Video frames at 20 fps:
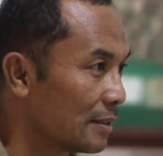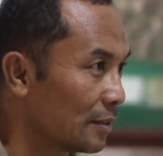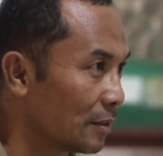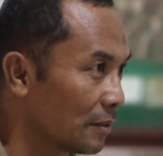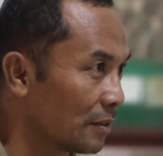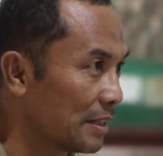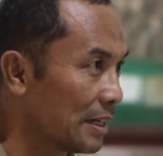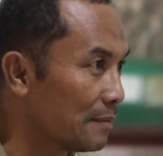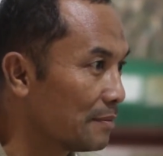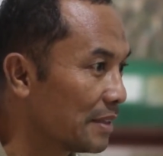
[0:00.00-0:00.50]

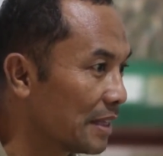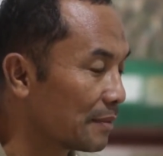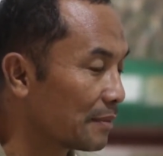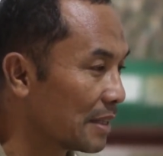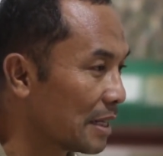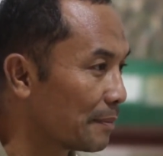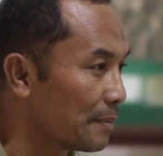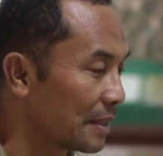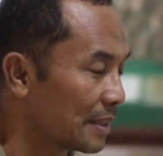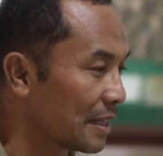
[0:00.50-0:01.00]
Kodam yang
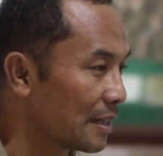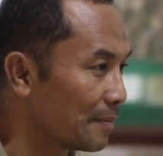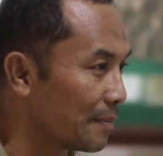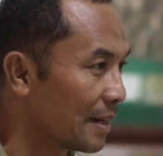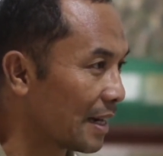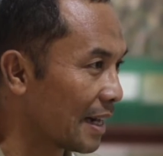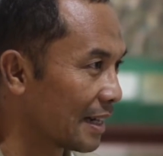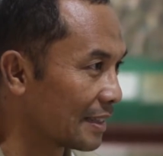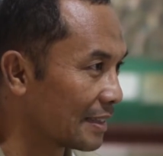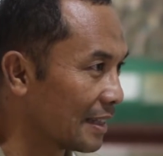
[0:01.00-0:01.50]
mendapatkan
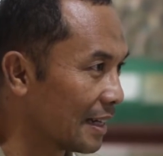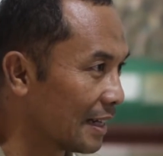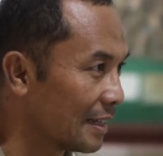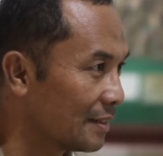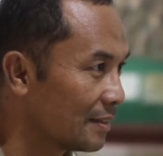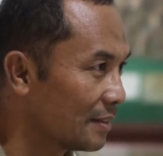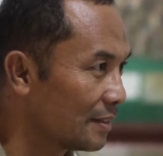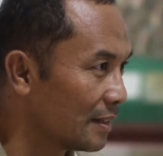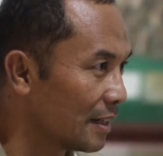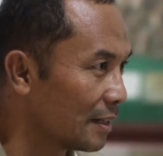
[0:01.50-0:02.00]

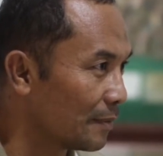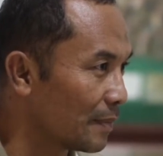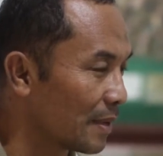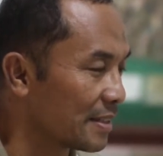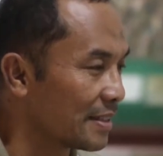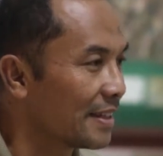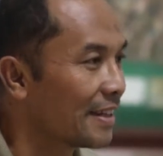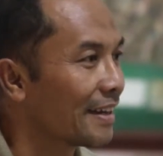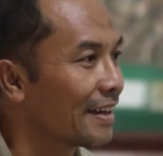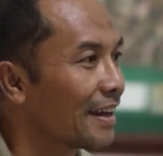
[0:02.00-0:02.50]
penghargaan dari
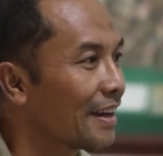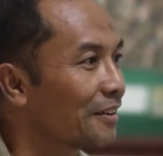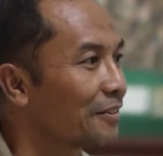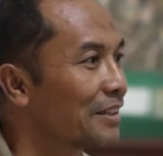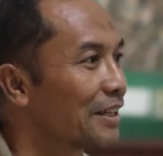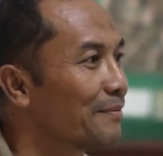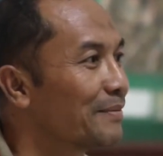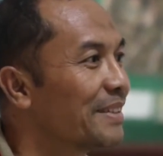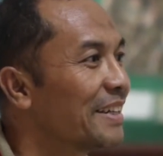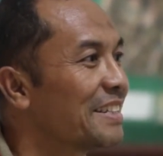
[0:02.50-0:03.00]
Presiden adalah
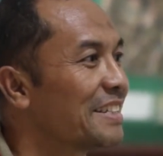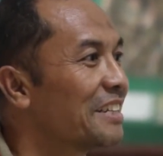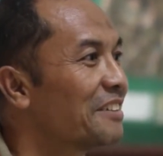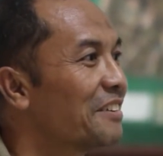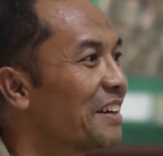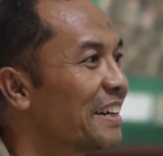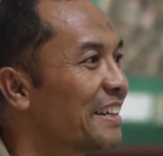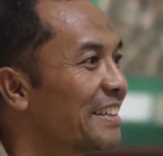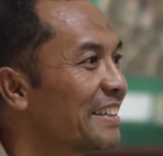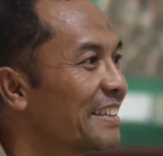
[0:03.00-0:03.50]
Kodam tiga
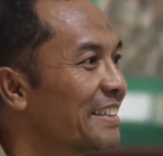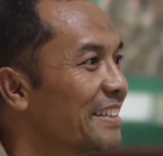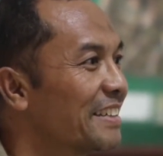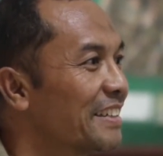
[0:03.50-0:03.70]
Siliwangi